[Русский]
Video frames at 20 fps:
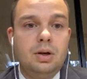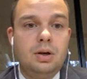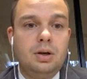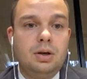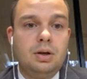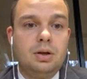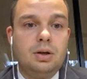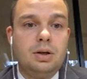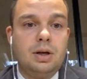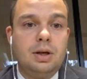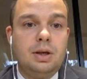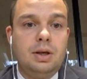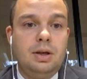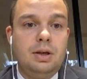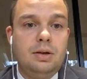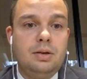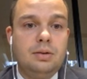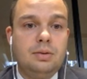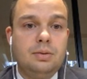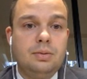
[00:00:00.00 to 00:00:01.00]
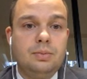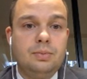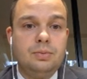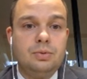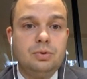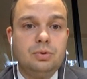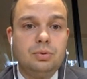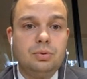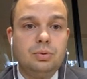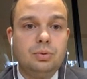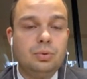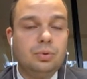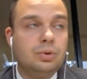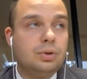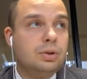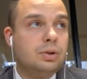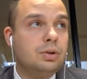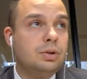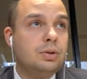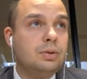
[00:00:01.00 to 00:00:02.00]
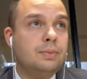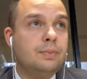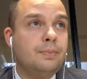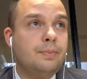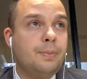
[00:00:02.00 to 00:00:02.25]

А какие структурные